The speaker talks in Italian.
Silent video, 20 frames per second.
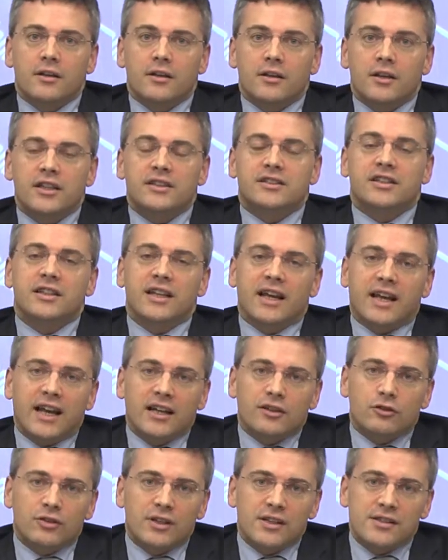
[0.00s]
Il
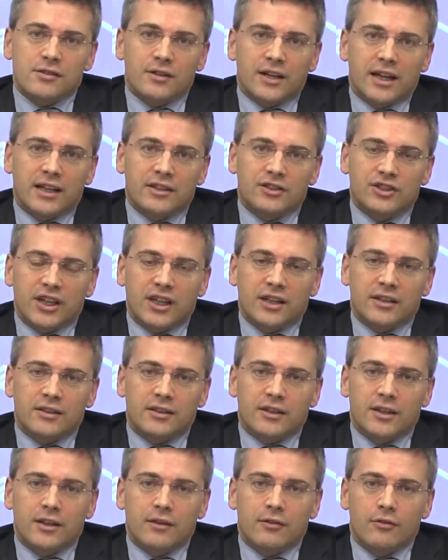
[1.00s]
Sindacato Nazionale
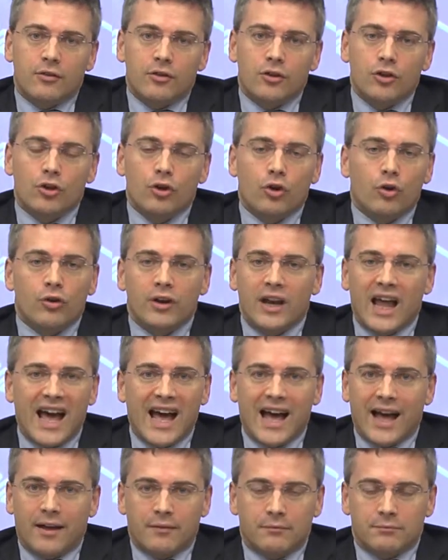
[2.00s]
Agenti non
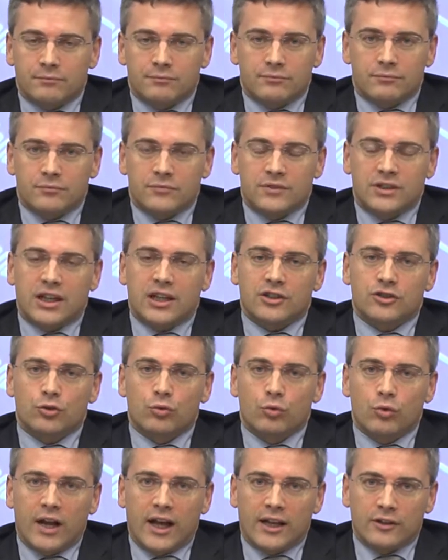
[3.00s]
ha
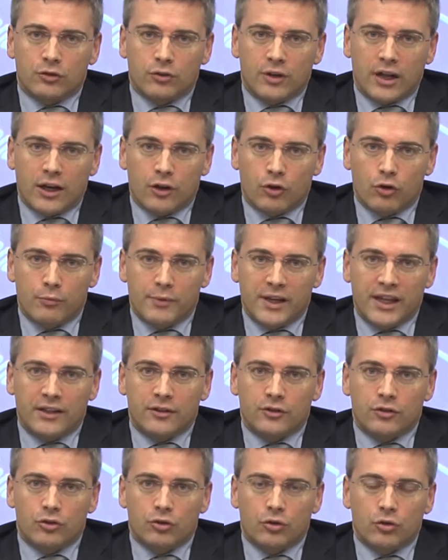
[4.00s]
trascurato
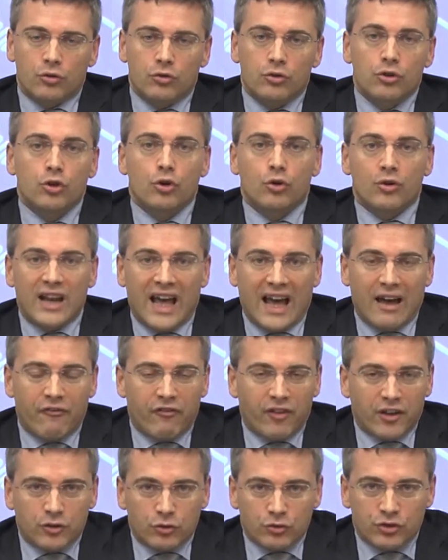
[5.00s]
l'argomento, non ha
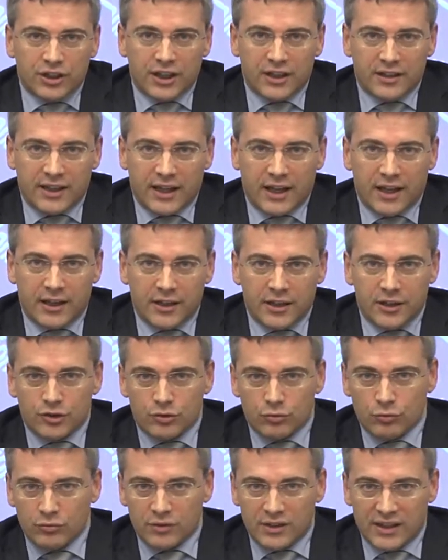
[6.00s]
fatto saltare
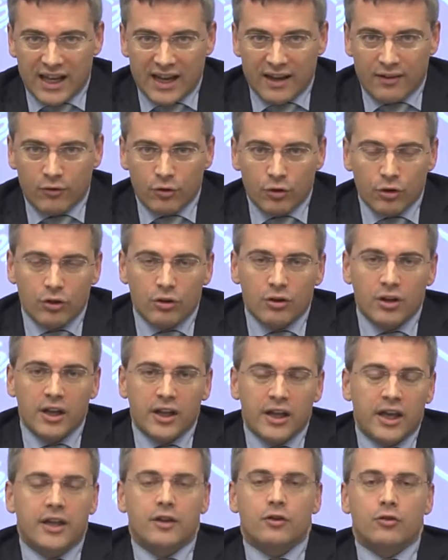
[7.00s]
nessun tavolo
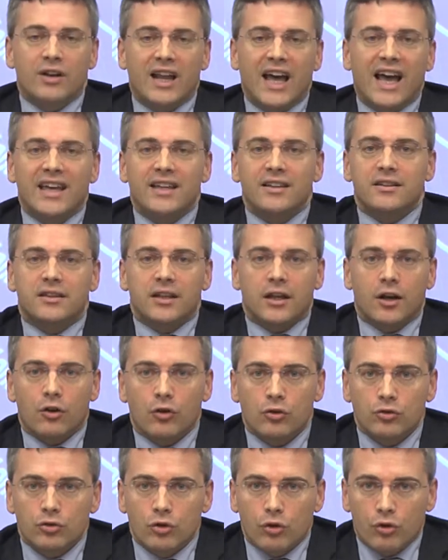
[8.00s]
e non ha
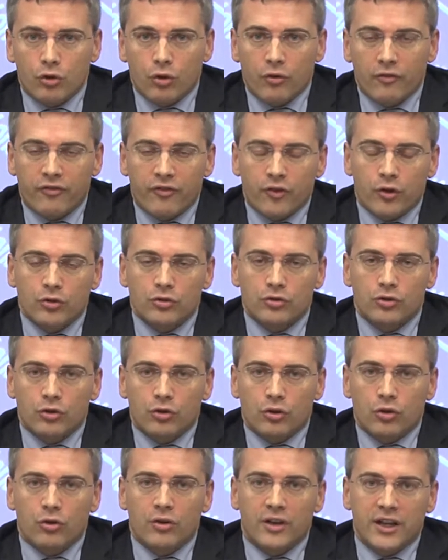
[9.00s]
interrotto il confronto
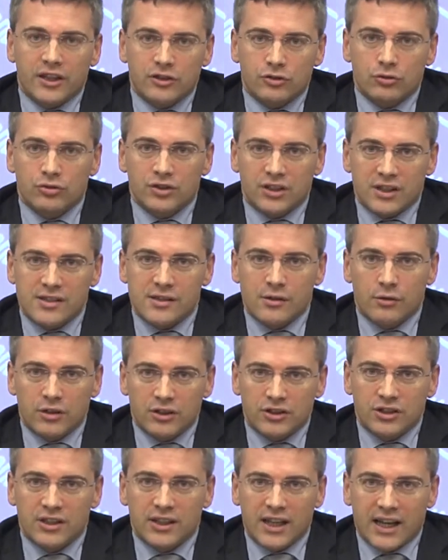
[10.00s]
con le associazioni
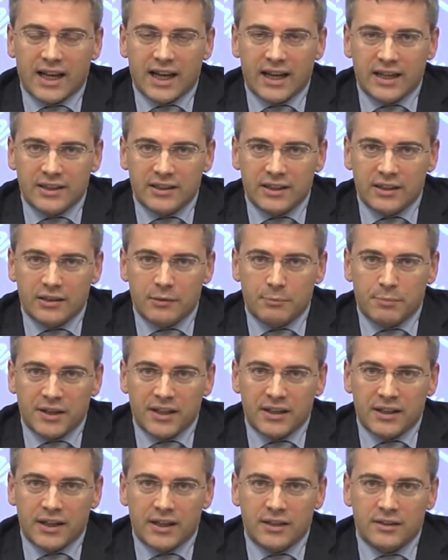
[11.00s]
sindacali dei
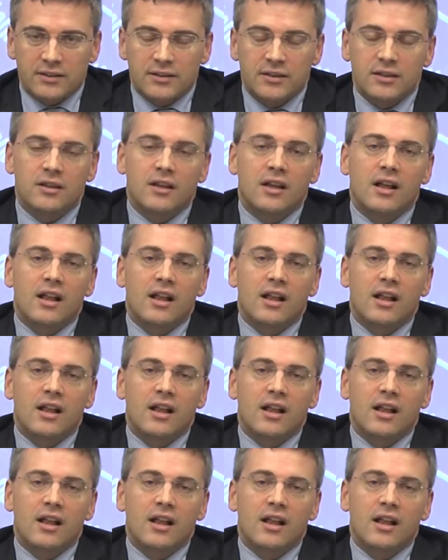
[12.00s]
dipendenti